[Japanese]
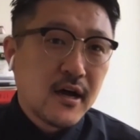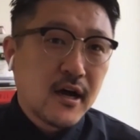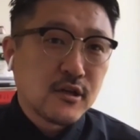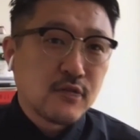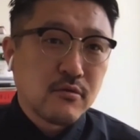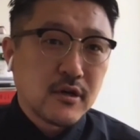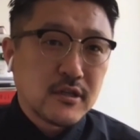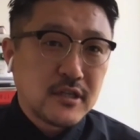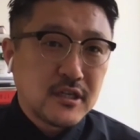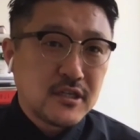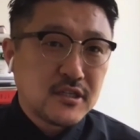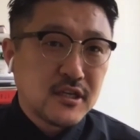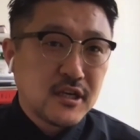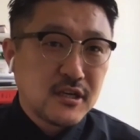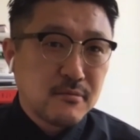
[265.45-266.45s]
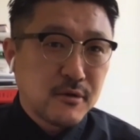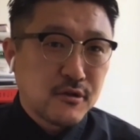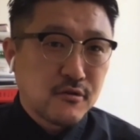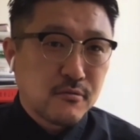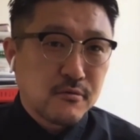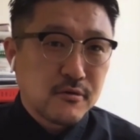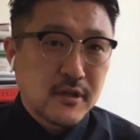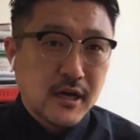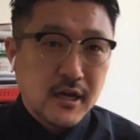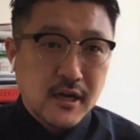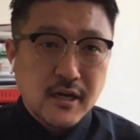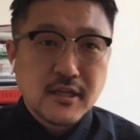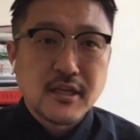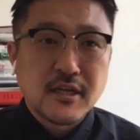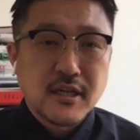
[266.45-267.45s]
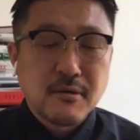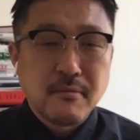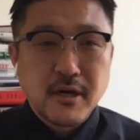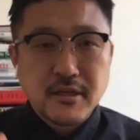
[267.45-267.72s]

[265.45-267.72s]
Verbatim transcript: あとは ディージェー イベントもなかなかできない。